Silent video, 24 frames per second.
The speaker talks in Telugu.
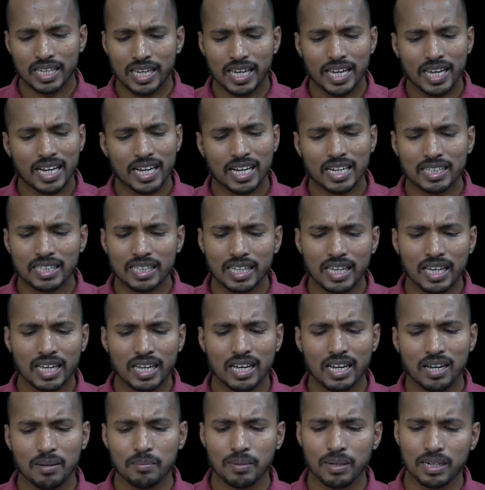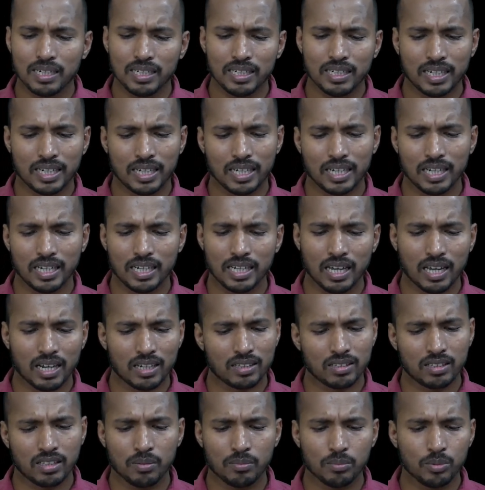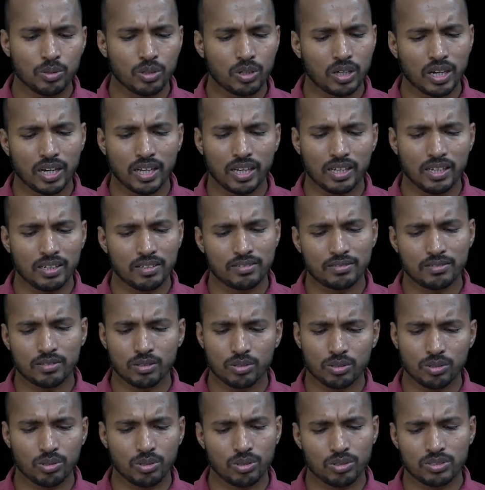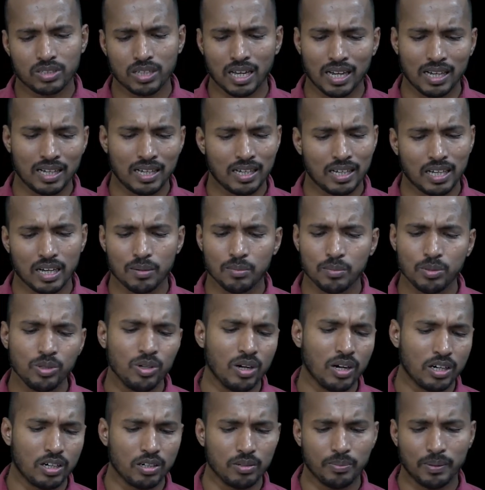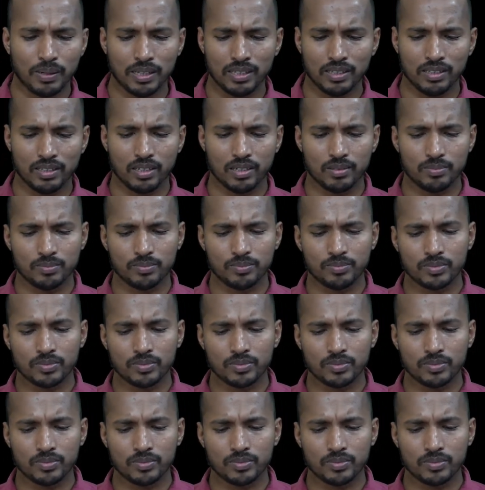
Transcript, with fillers: ఏకదేహం అంటే అర్థము క్రీస్తుతో సంగము అనుబంధం